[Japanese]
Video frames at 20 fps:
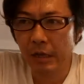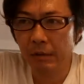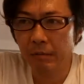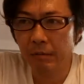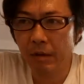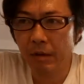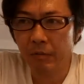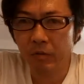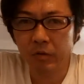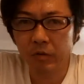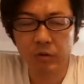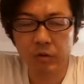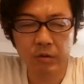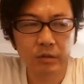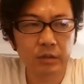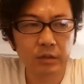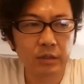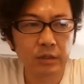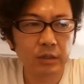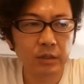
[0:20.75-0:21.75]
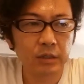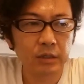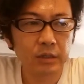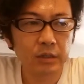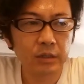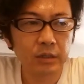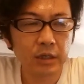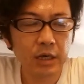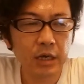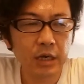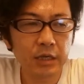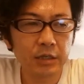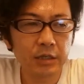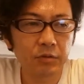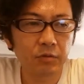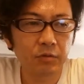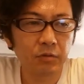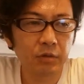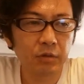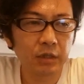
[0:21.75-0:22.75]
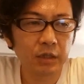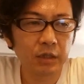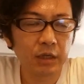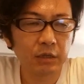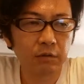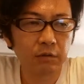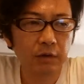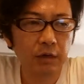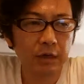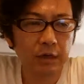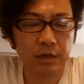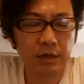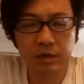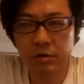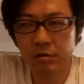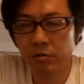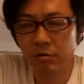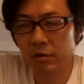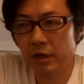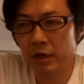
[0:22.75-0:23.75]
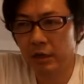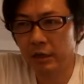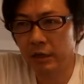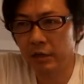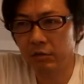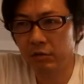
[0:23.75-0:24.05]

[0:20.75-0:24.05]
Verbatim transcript: まあ、もう世界一のインターネット関連企業ぐらいになっ